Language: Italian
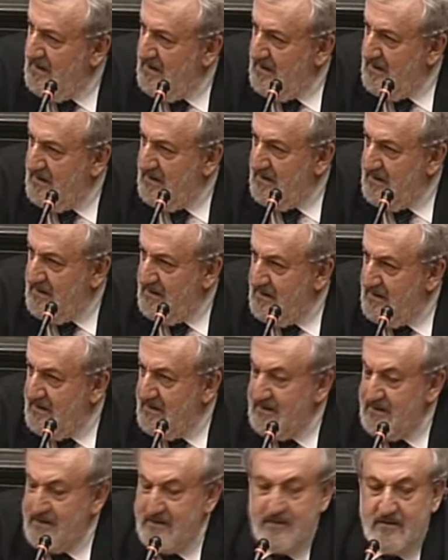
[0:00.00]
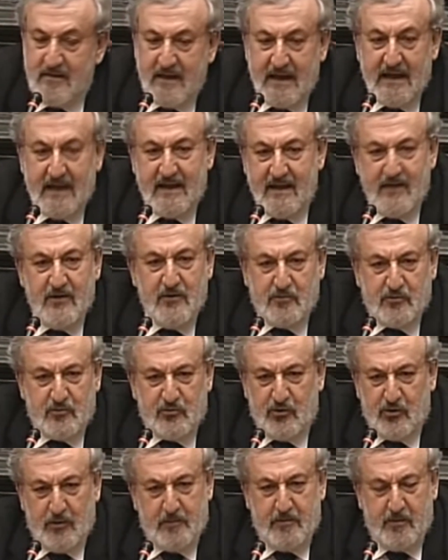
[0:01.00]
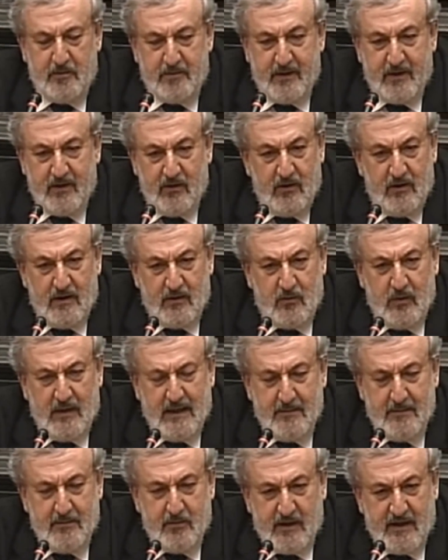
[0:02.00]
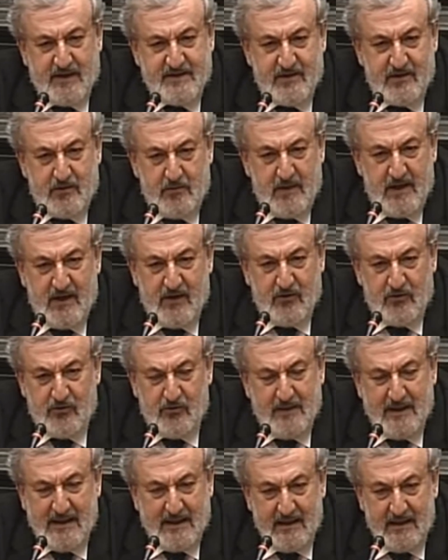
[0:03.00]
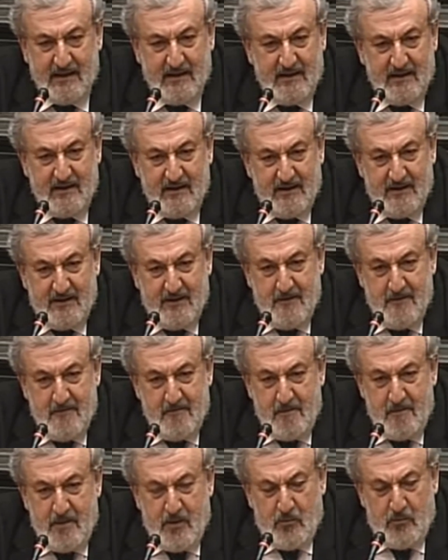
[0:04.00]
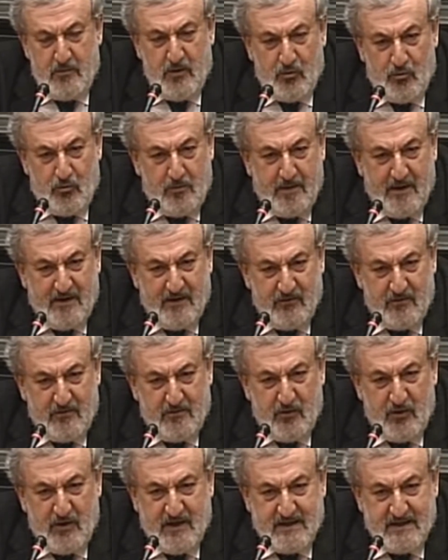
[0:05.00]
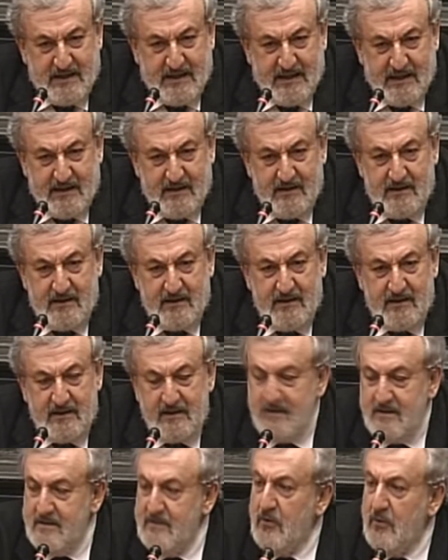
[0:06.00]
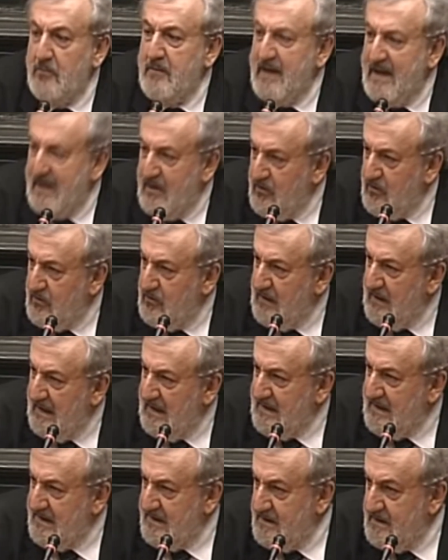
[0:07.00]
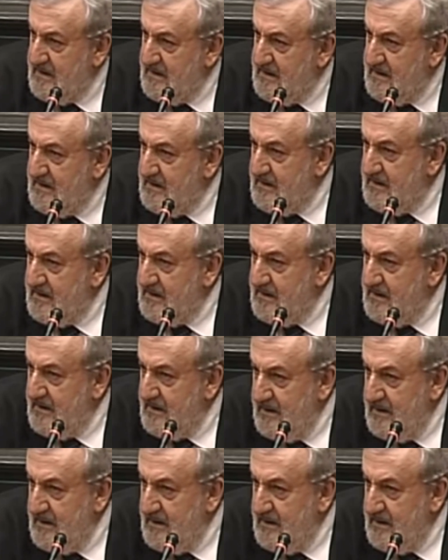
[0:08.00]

Eh, e io purtroppo però a quell'epoca, se non mi ricordo male, non mi occupavo di politica, non mi ricordo neanche eh,